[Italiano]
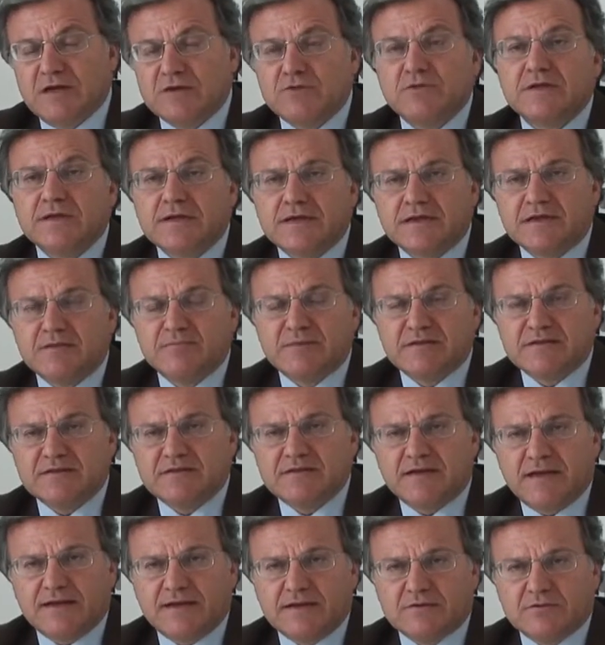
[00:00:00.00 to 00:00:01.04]
hanno
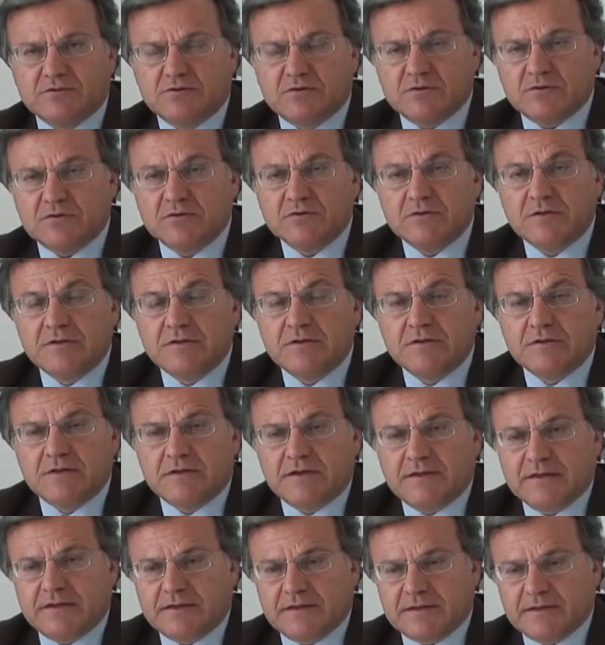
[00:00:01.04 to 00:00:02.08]
incrementato
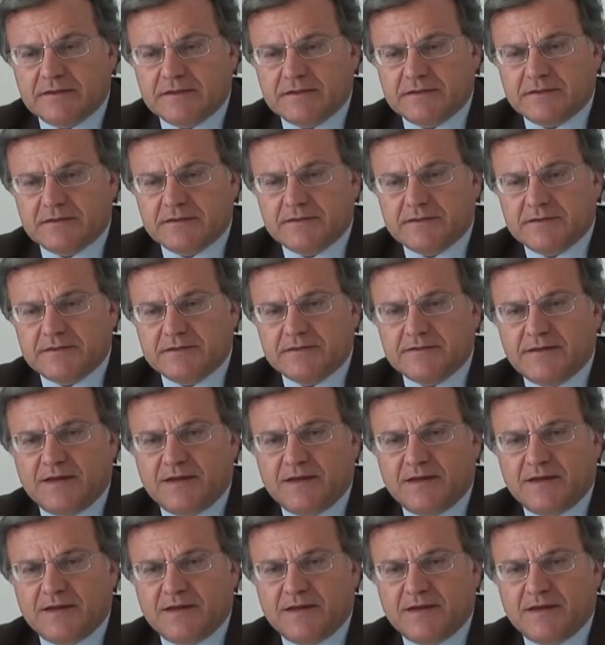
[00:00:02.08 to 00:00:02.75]
eh,